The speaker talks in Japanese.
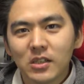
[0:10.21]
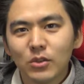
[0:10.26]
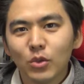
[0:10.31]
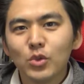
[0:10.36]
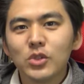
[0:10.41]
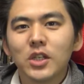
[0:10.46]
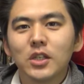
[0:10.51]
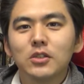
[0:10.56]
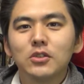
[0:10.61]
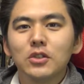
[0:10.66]
どっ
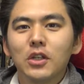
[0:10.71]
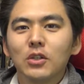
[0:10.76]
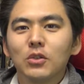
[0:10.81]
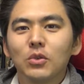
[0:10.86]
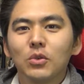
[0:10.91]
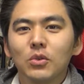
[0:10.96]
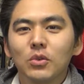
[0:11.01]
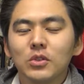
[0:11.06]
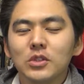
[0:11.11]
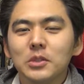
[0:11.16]
ちかっていうとあ
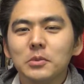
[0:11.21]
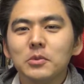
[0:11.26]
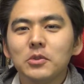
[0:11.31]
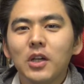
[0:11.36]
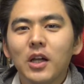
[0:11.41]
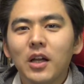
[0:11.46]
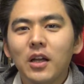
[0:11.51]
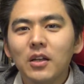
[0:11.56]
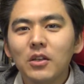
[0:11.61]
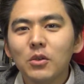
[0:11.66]
の、自分
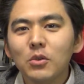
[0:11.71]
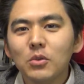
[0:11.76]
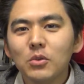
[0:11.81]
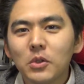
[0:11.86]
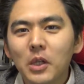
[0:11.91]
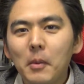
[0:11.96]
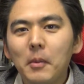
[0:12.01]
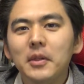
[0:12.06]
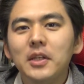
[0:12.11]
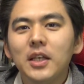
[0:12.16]
がよく
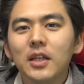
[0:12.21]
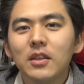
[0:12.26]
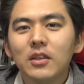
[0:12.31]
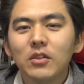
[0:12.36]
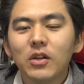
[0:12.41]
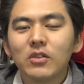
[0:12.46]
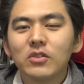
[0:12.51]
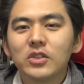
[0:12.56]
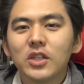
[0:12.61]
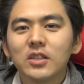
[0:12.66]
たまにやって
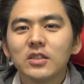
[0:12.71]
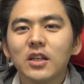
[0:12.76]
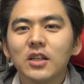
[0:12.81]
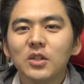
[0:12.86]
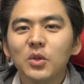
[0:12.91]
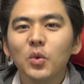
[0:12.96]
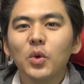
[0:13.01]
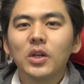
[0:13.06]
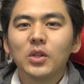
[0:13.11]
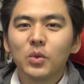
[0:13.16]
るあの、車載
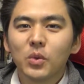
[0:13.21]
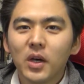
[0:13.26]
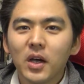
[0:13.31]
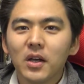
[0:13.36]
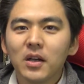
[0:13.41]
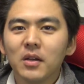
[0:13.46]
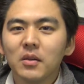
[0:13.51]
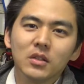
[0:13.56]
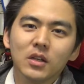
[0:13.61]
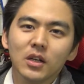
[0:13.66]
動画とか、
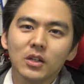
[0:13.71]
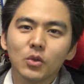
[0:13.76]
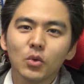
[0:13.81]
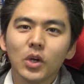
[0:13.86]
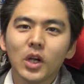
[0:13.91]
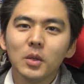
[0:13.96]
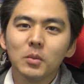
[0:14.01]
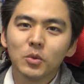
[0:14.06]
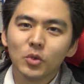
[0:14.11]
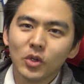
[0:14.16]
なんか
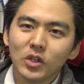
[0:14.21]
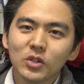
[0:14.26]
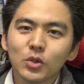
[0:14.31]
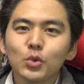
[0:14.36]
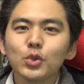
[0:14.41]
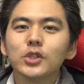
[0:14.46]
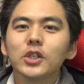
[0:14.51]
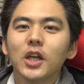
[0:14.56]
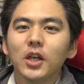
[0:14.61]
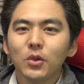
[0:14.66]
ドライブとか、そっ
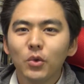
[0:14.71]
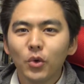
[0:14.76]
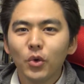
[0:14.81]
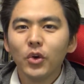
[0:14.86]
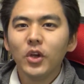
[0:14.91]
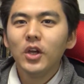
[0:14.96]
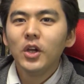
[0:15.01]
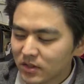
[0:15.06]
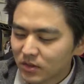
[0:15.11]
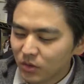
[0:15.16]
ち系の
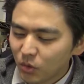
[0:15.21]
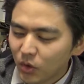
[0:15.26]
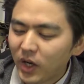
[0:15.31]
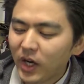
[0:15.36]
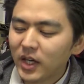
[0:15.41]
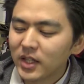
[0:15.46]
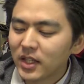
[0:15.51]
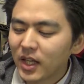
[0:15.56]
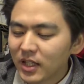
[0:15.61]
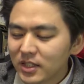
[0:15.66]
お
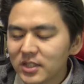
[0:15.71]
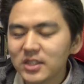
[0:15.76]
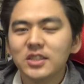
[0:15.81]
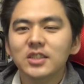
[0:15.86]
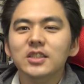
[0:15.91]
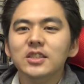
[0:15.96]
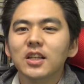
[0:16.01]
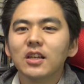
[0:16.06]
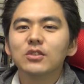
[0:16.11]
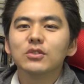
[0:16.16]
話
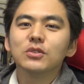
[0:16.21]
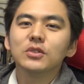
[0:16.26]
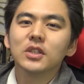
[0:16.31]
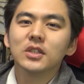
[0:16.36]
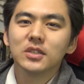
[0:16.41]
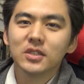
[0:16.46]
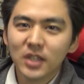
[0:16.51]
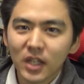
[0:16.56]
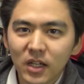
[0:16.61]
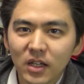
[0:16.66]
になるんで
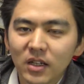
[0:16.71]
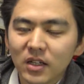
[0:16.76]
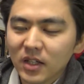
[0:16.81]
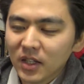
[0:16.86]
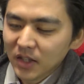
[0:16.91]
すが、